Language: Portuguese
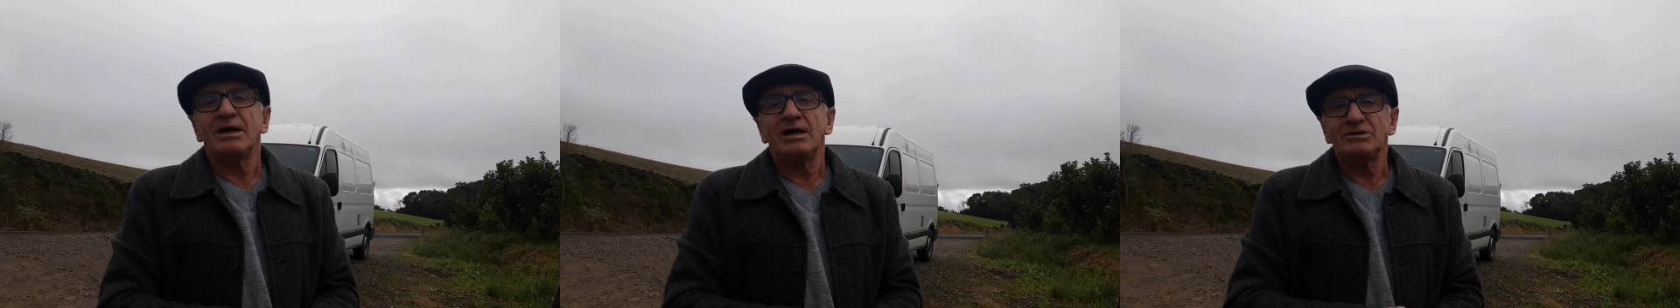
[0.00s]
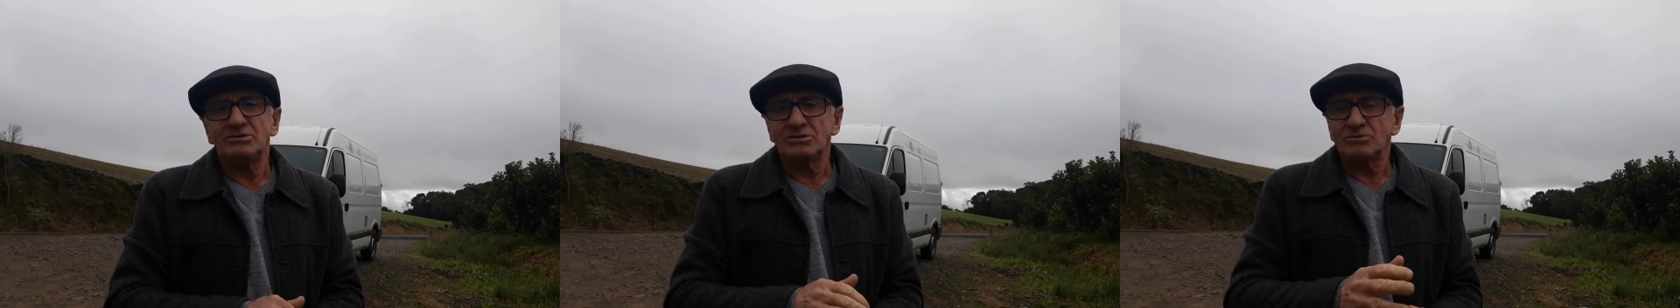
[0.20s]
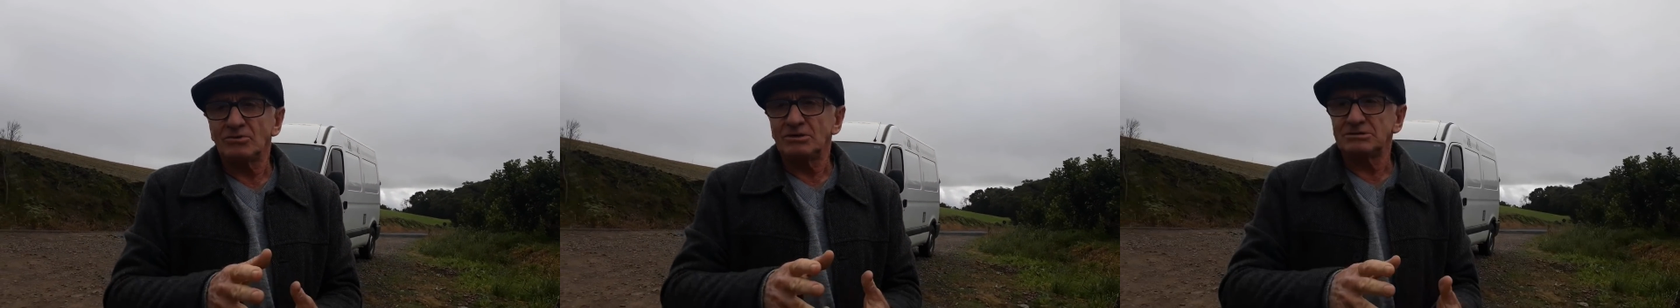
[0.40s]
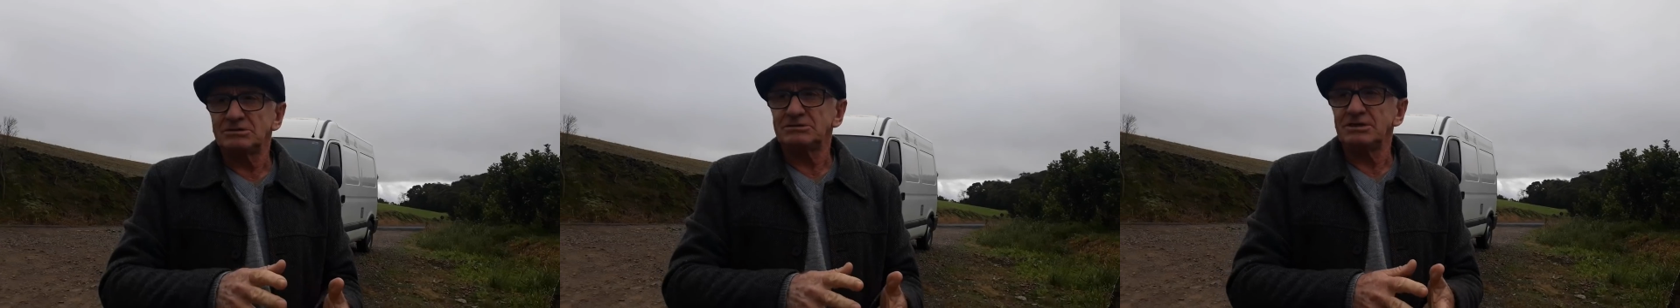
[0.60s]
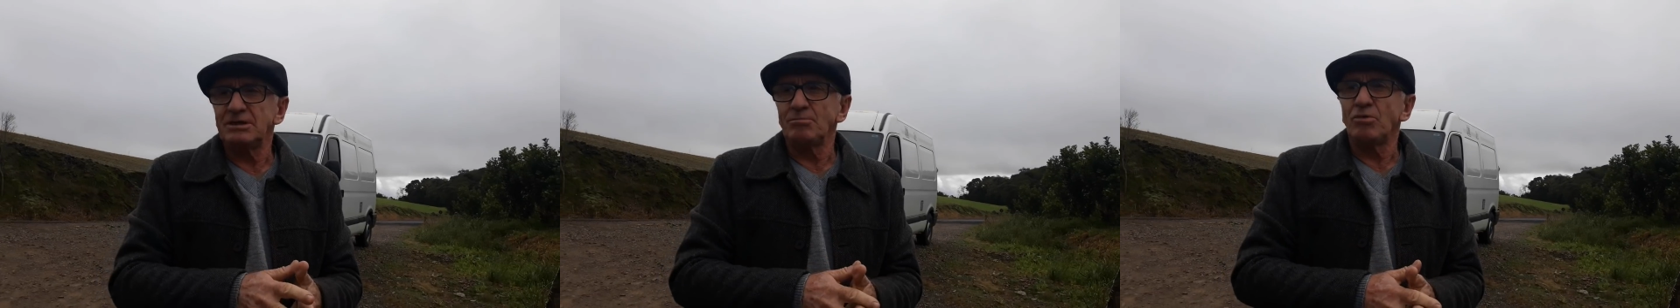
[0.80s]
essas
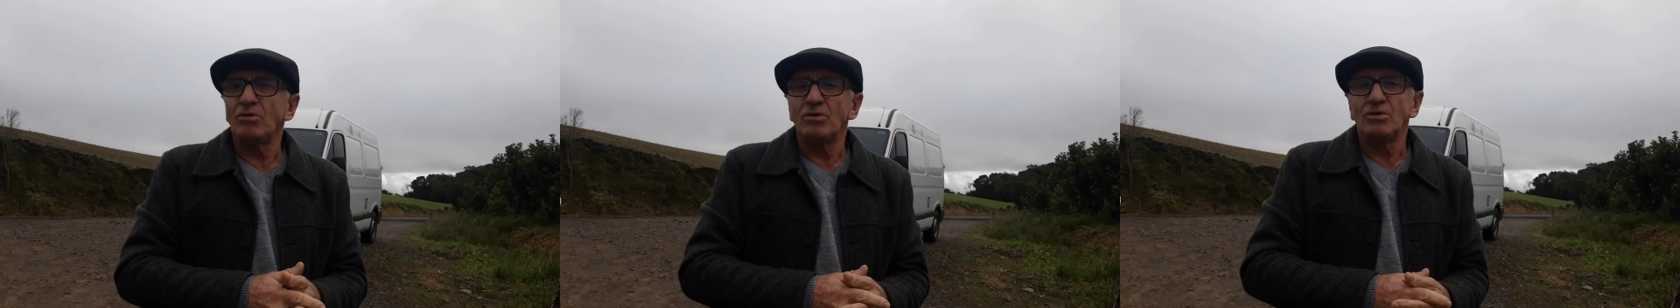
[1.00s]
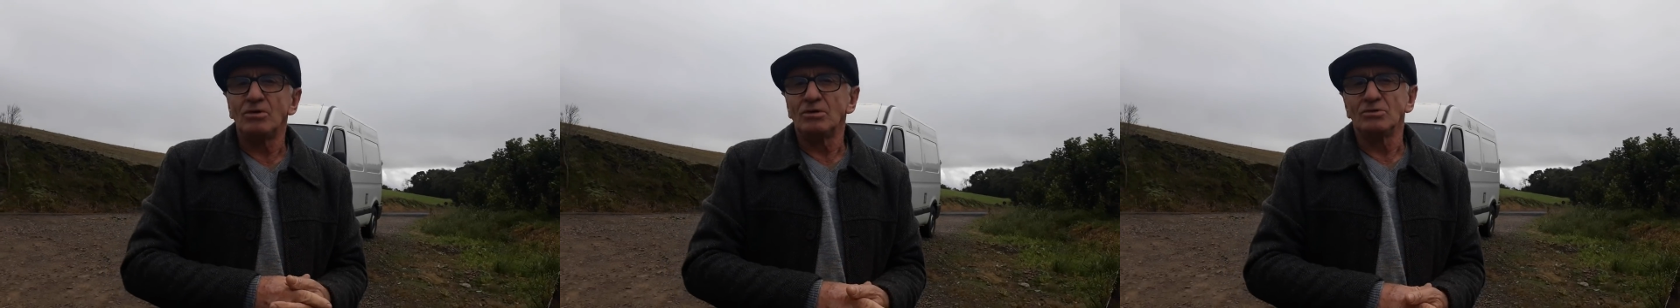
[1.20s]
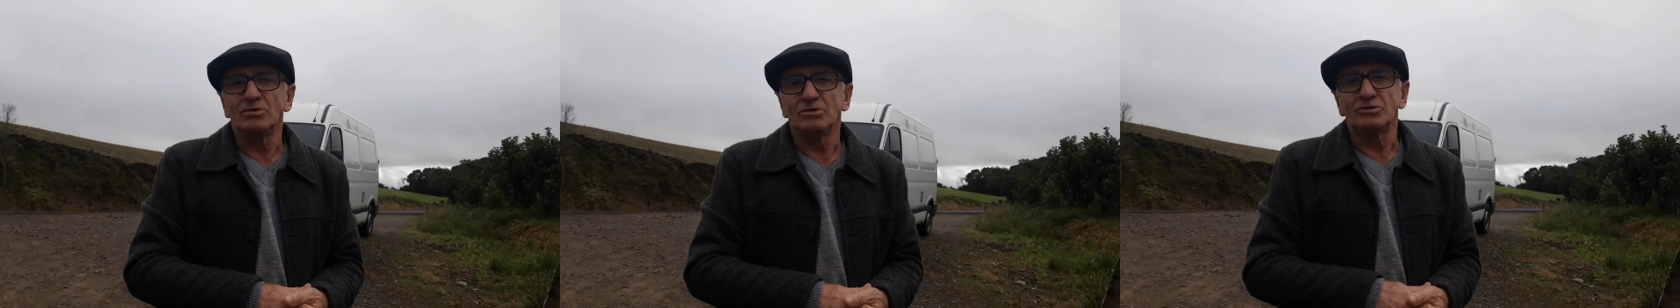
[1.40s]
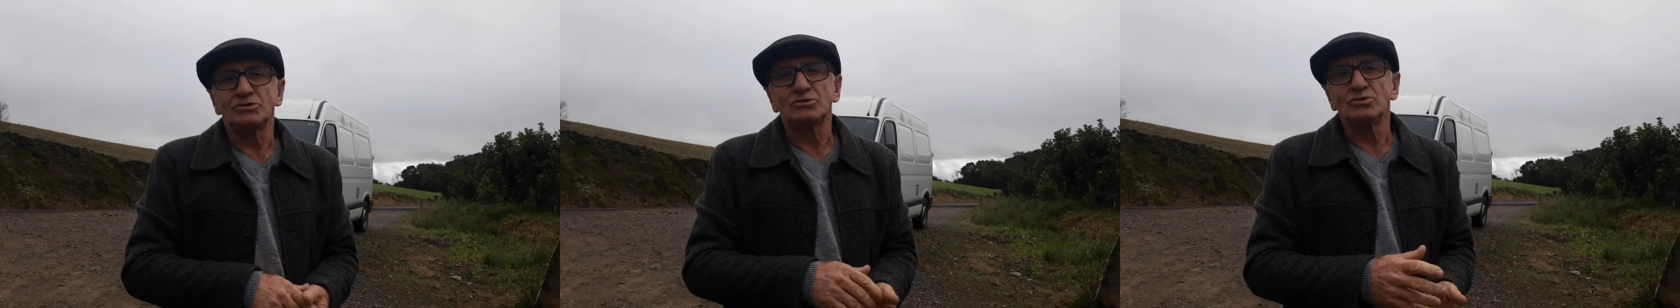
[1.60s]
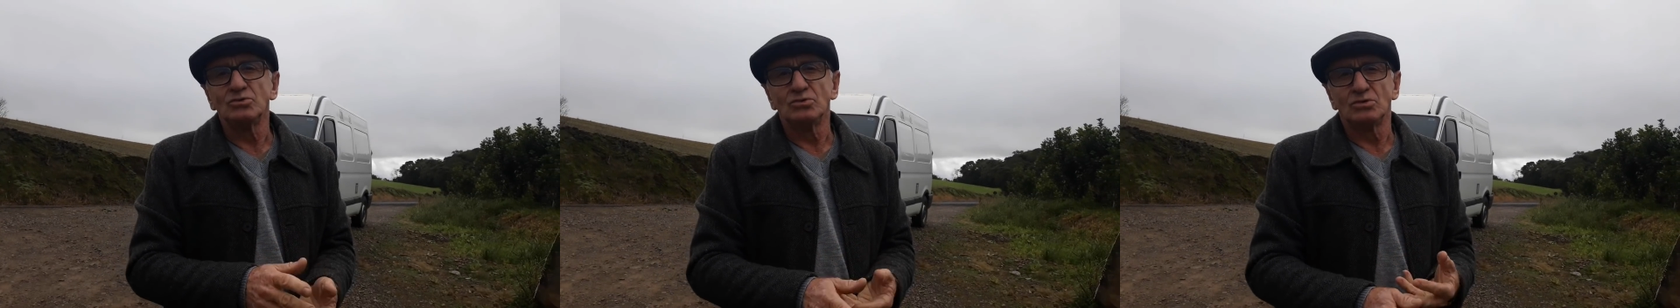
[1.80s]
coisas assim, bolos,
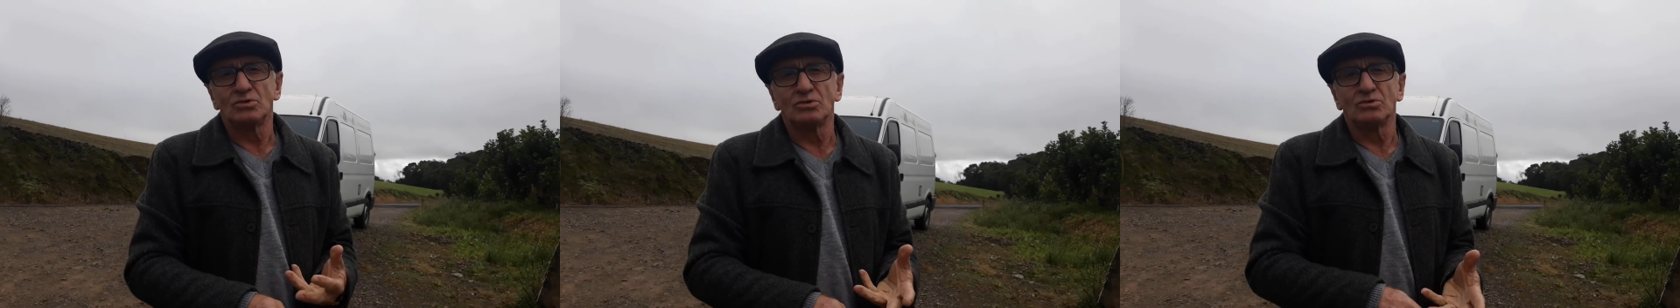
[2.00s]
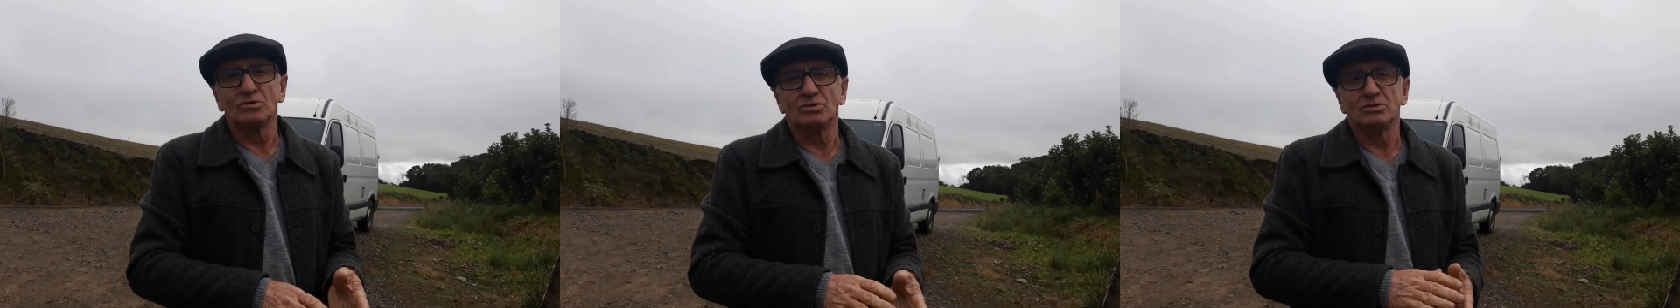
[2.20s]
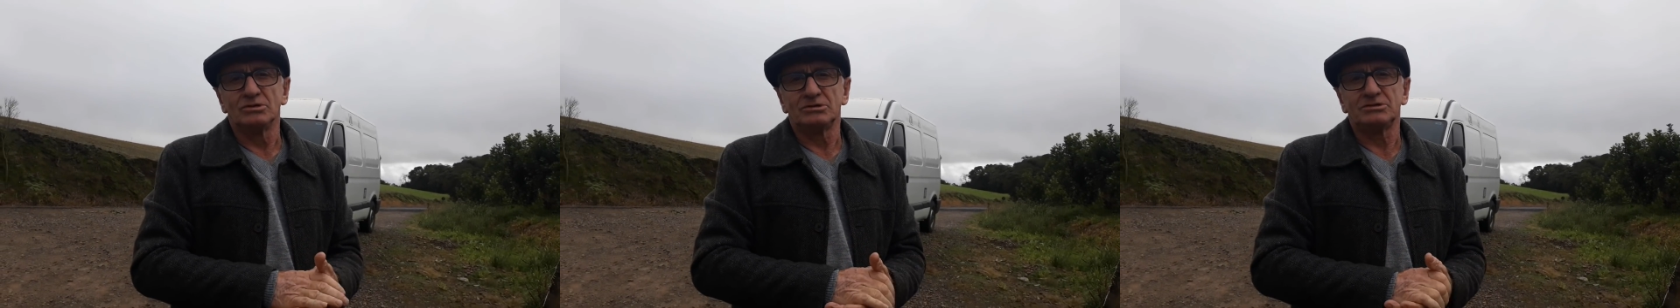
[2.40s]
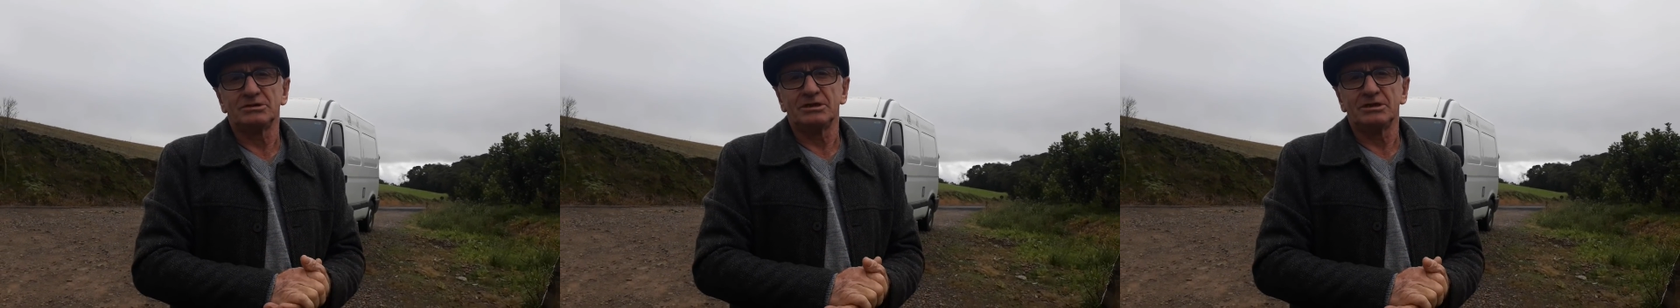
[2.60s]
sucos,